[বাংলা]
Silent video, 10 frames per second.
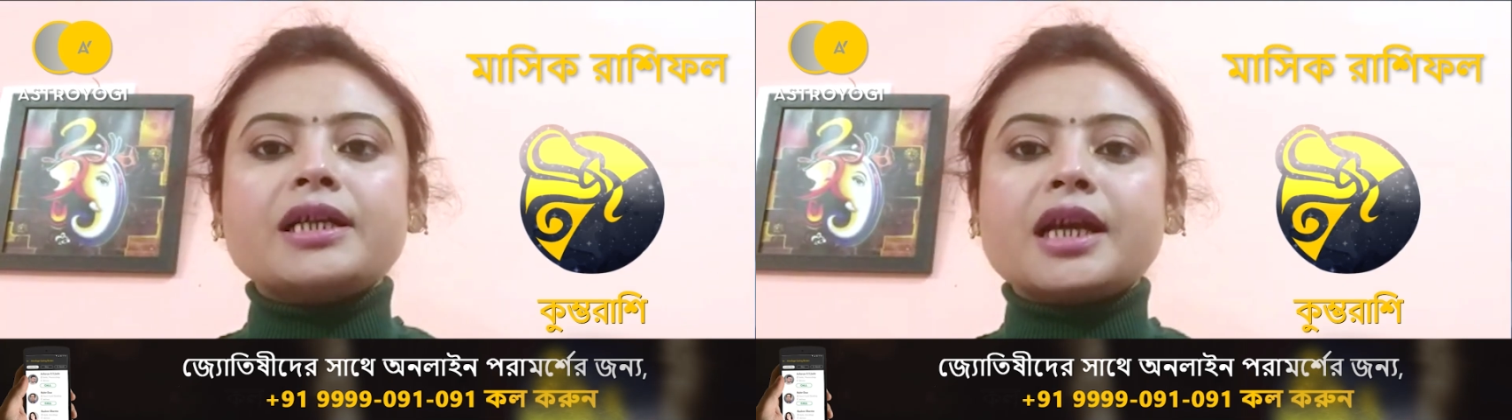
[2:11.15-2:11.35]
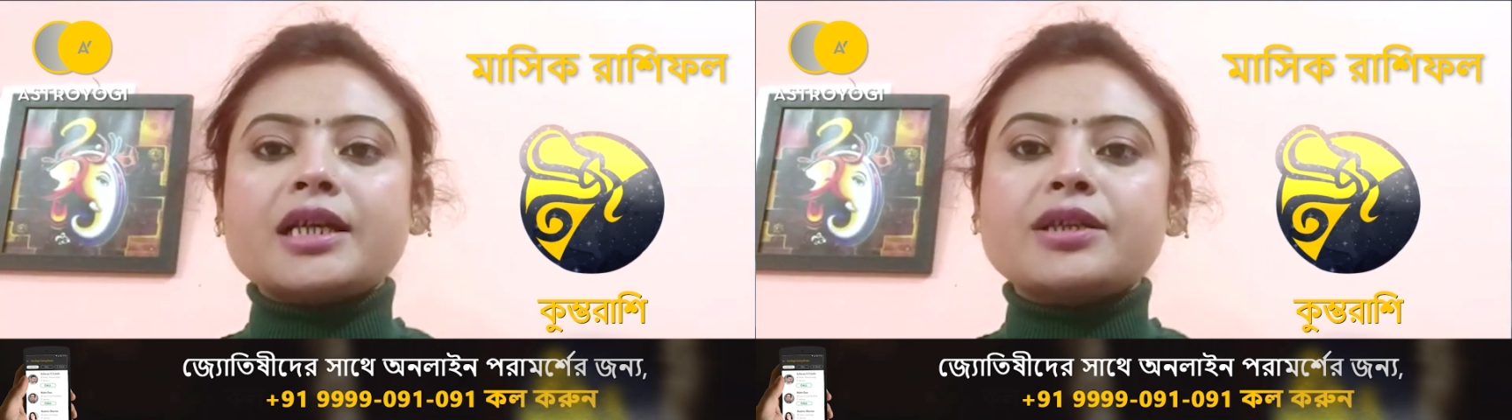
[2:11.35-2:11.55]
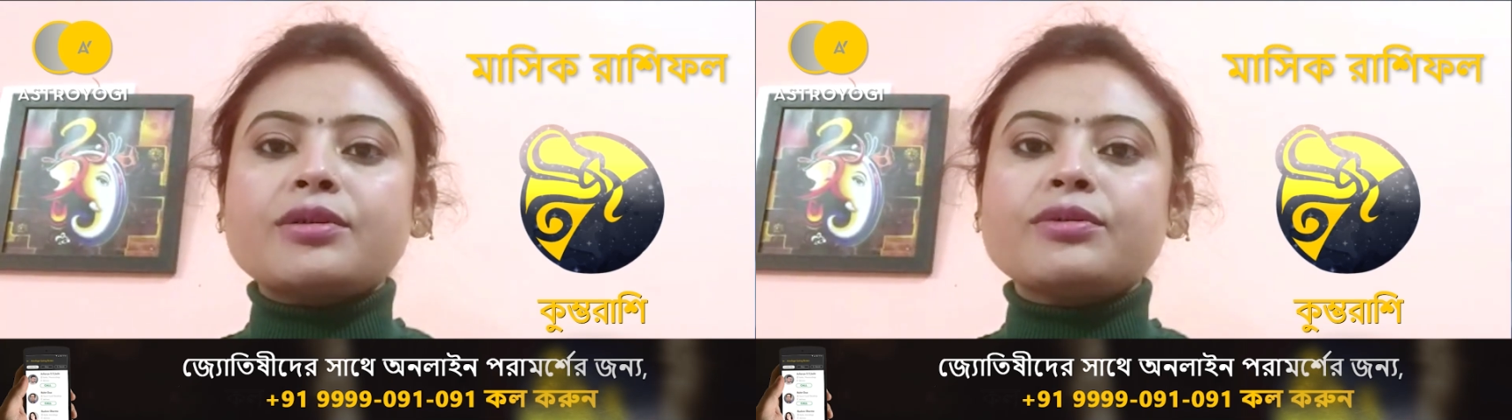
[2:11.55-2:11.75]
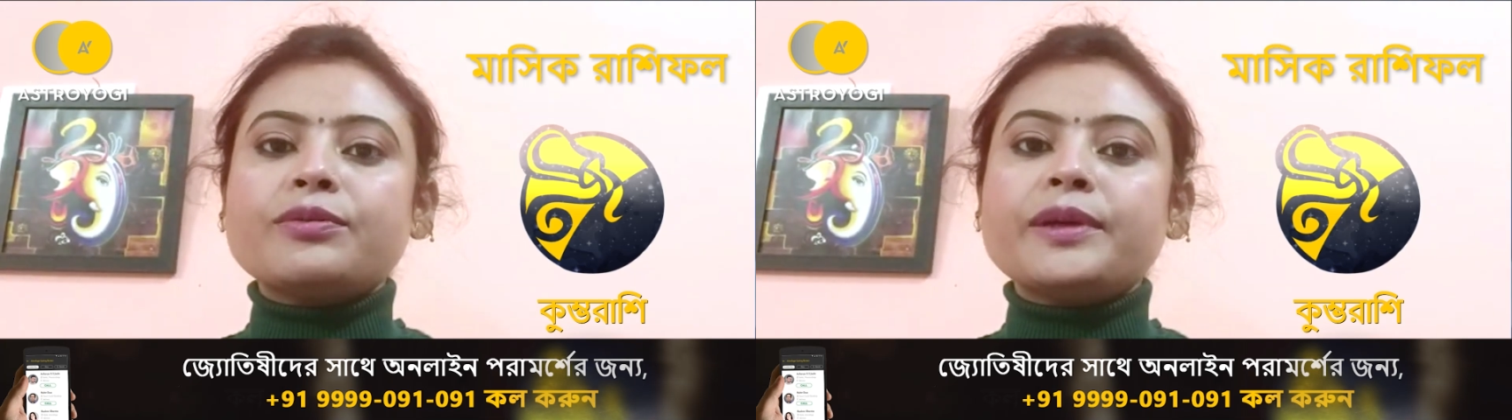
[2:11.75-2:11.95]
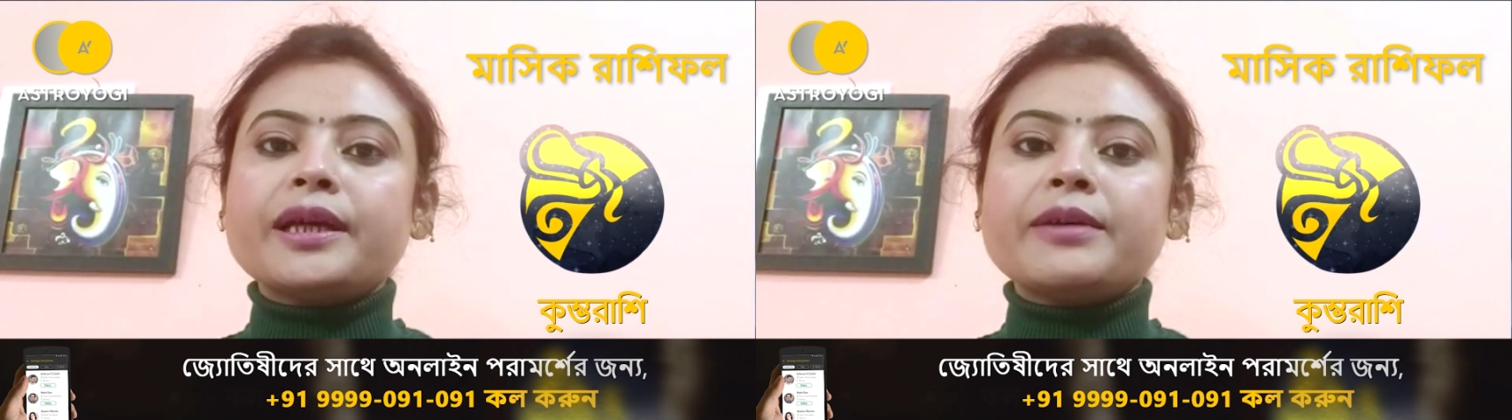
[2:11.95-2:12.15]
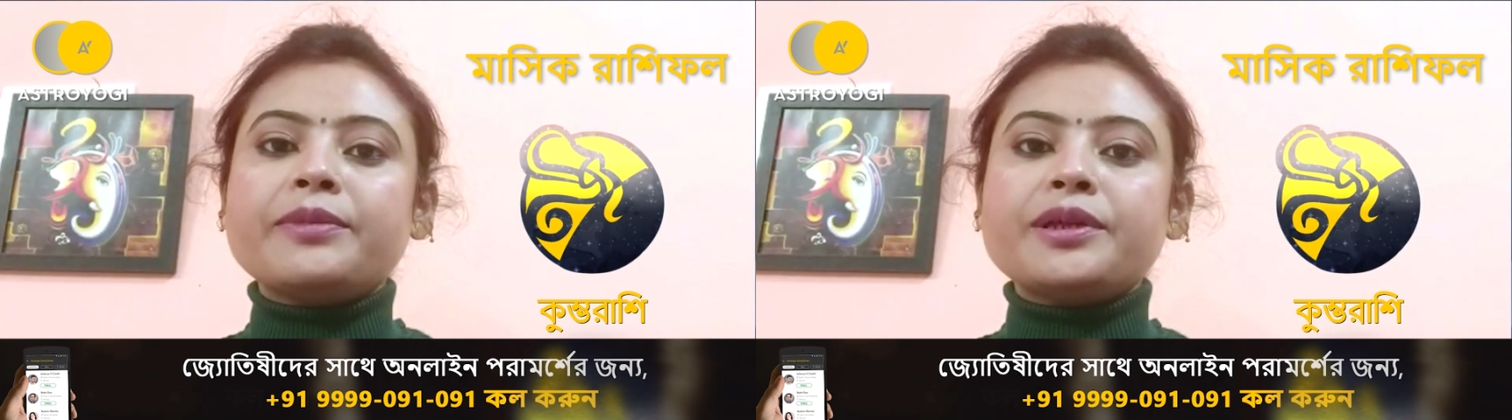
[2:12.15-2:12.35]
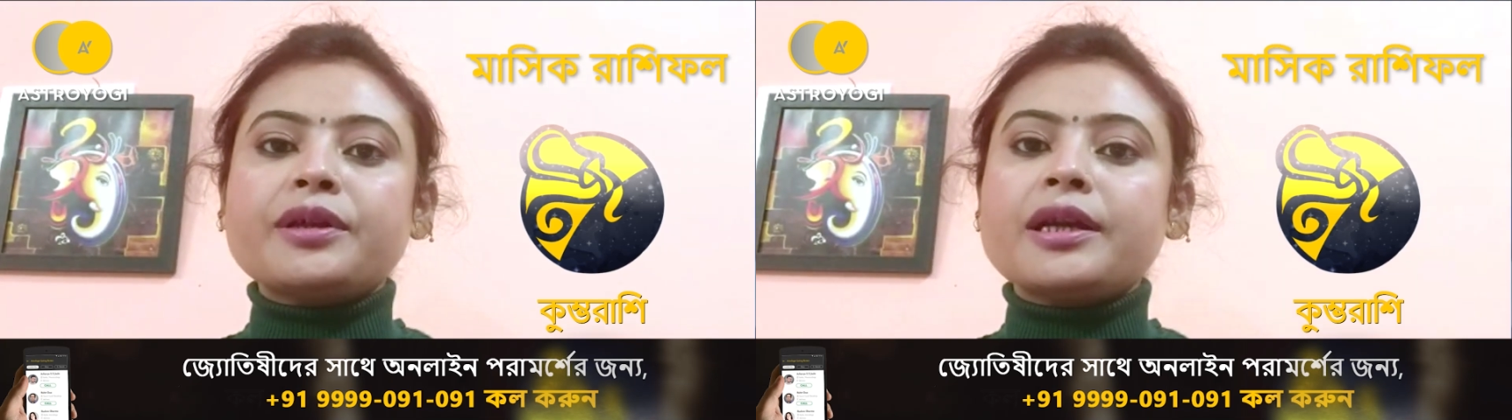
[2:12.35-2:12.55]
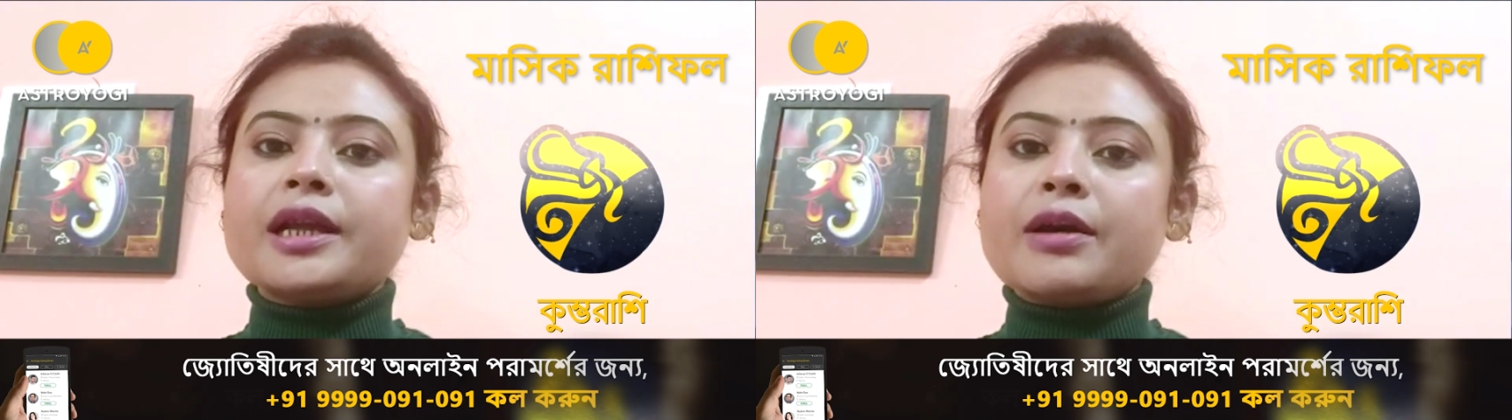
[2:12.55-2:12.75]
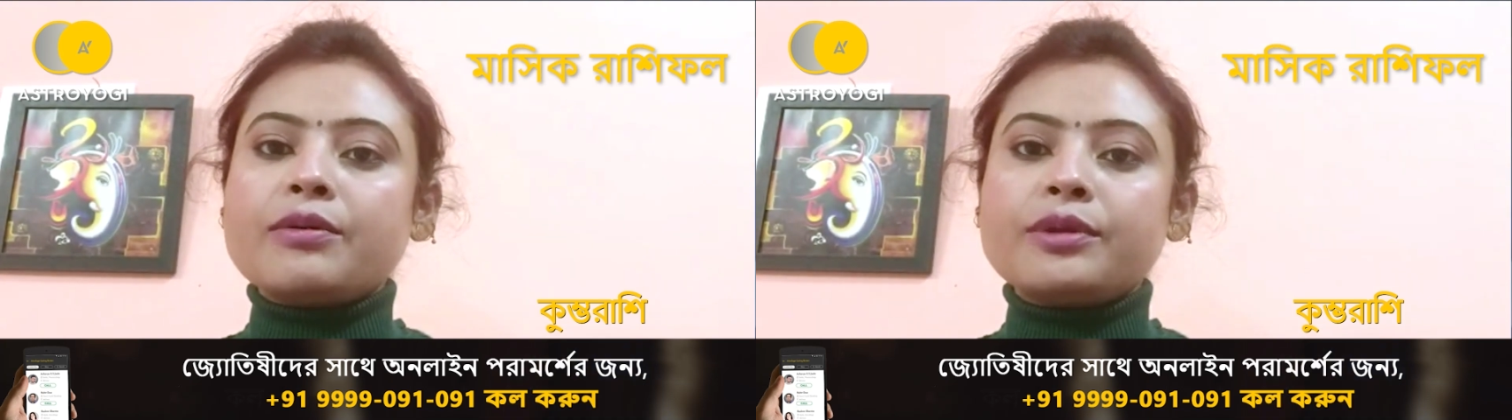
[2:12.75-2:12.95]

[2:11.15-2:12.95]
স্বাস্থ্য উদ্বেগের বিষয় নাও